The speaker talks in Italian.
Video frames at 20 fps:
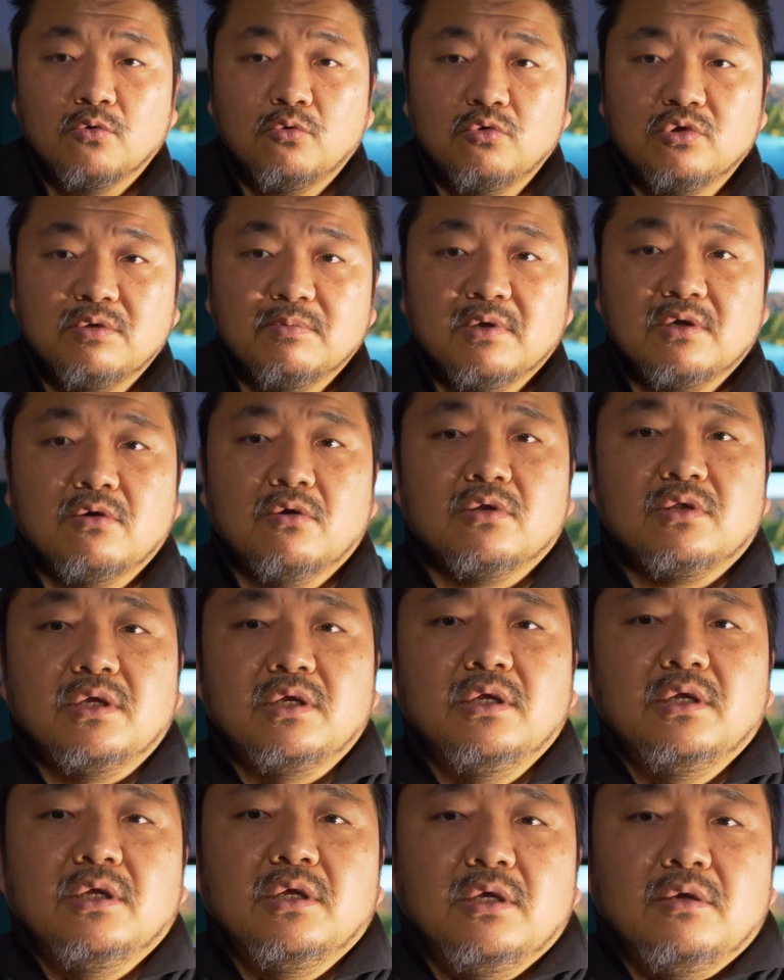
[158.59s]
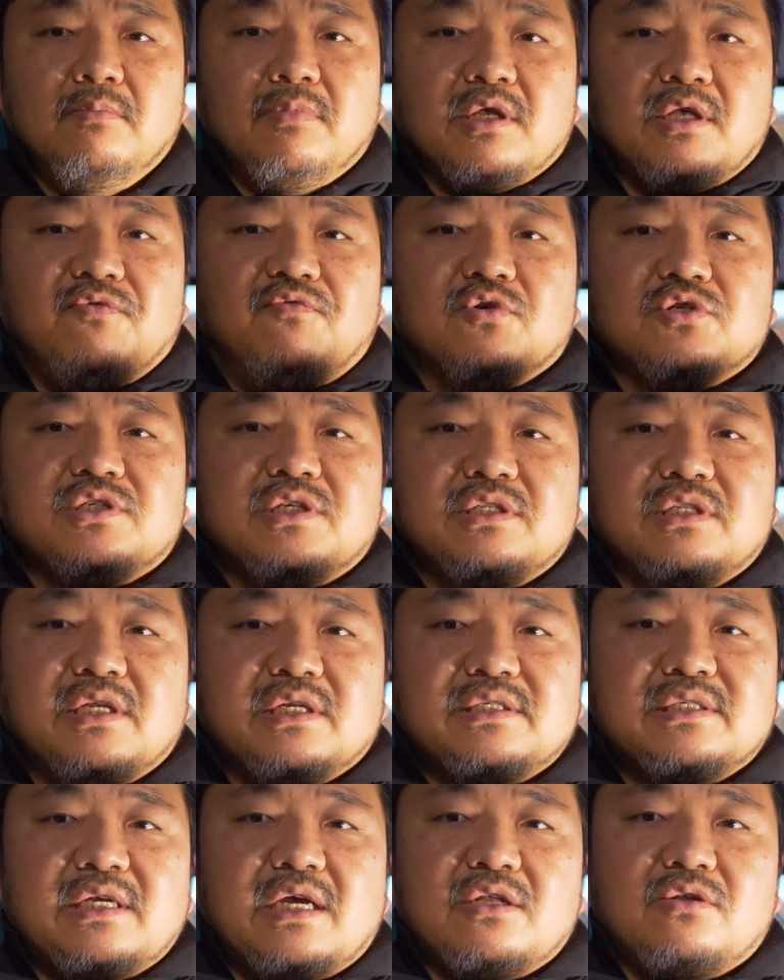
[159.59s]
Ultima nota, per chi fosse
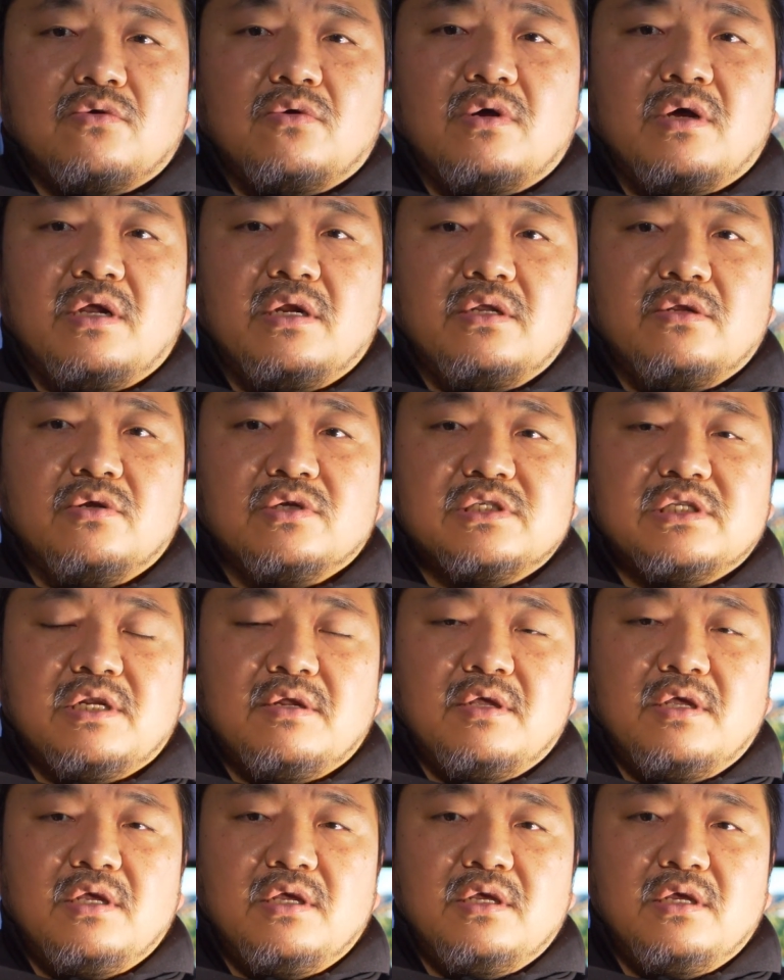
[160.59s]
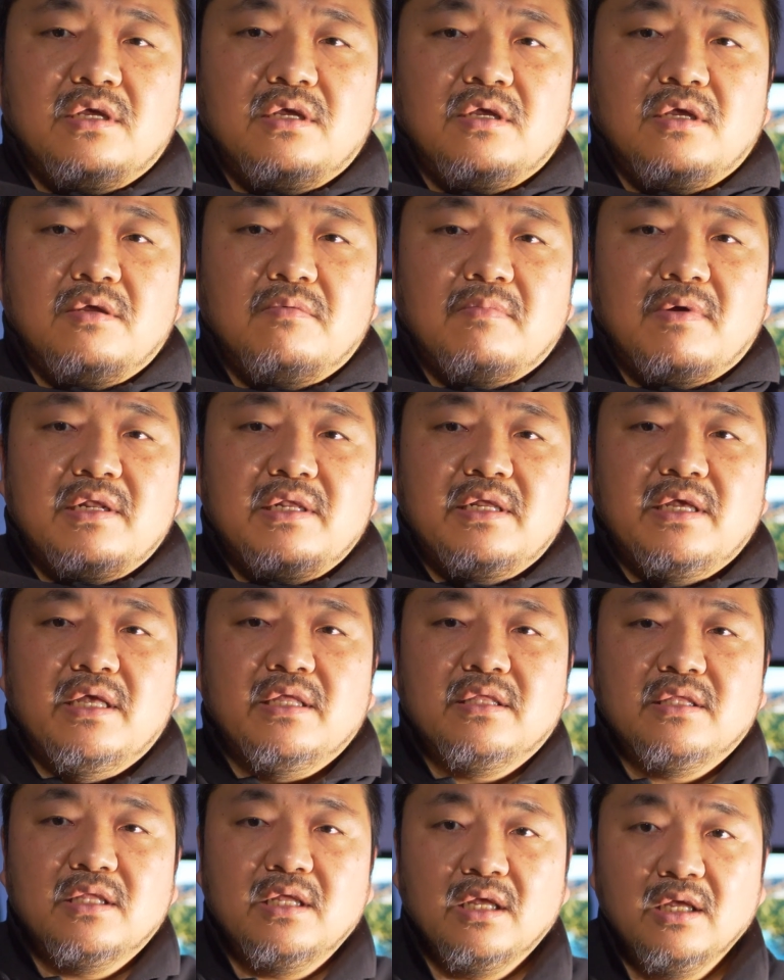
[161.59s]
interessato alle nostre
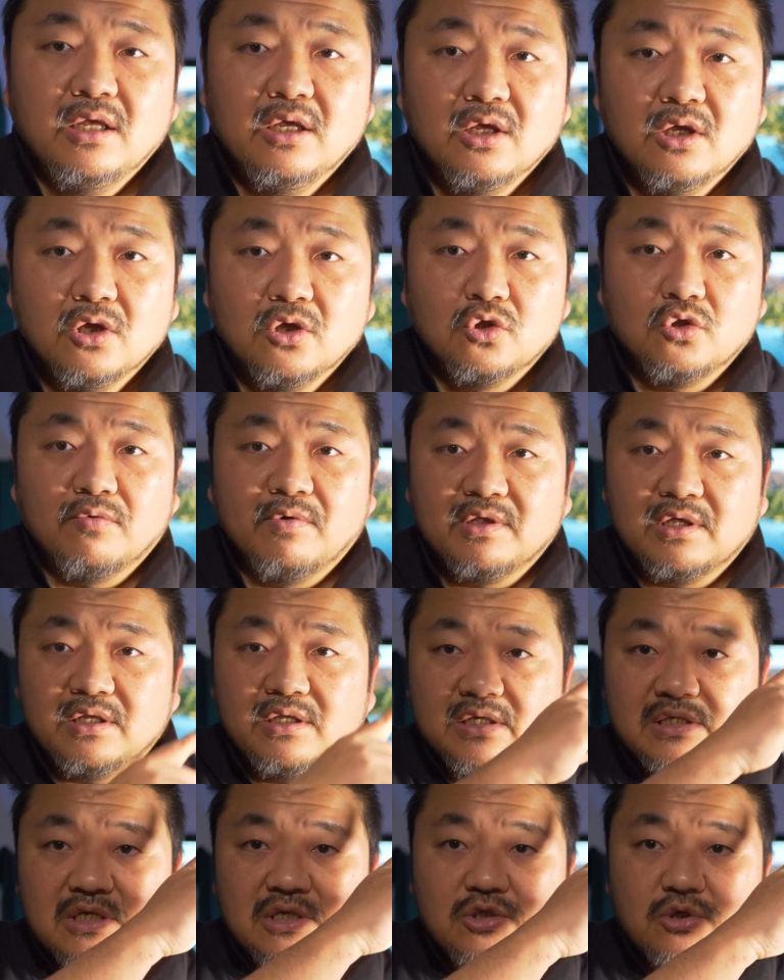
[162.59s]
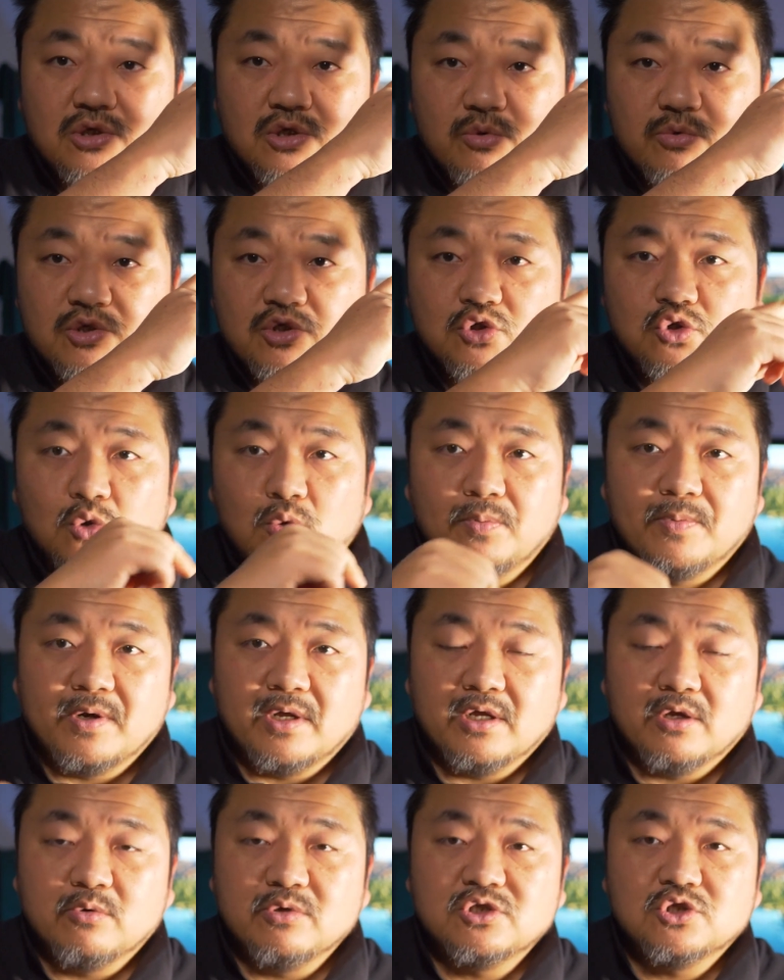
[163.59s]
magliette, magliette trovate in descrizione qui sopra
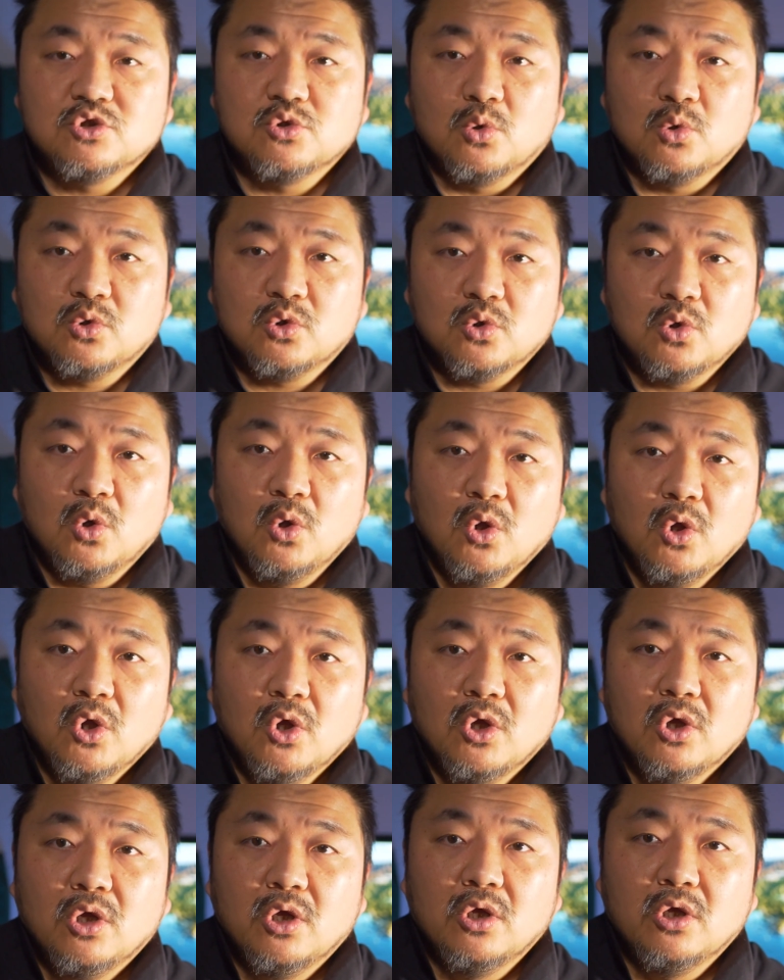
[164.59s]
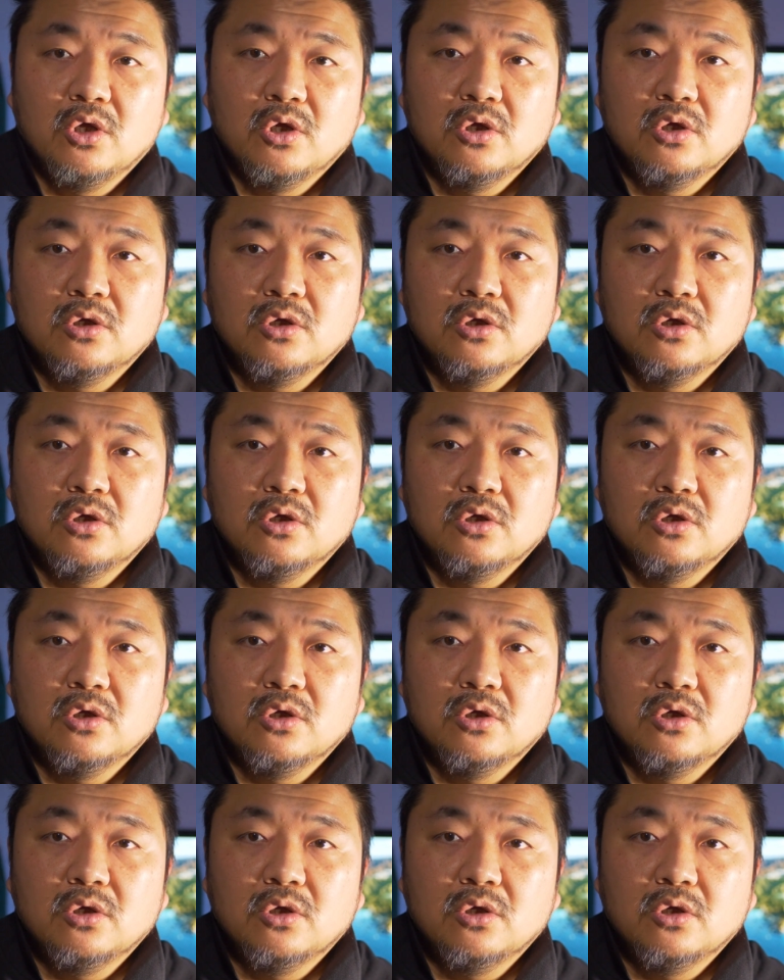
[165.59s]
e qui sotto eh,